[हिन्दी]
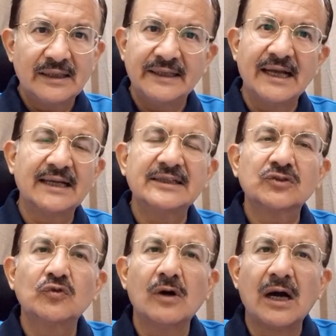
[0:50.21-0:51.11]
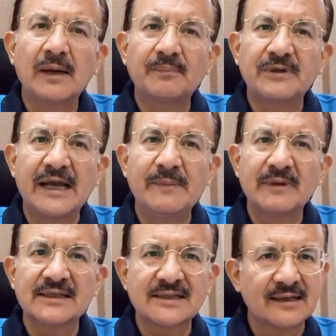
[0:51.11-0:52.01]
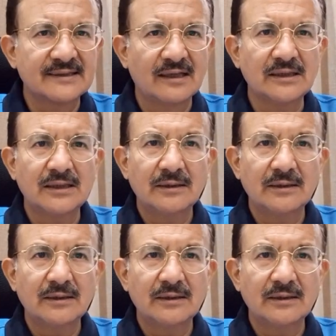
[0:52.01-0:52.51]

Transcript: या इसको आप टाइम के साथ साथ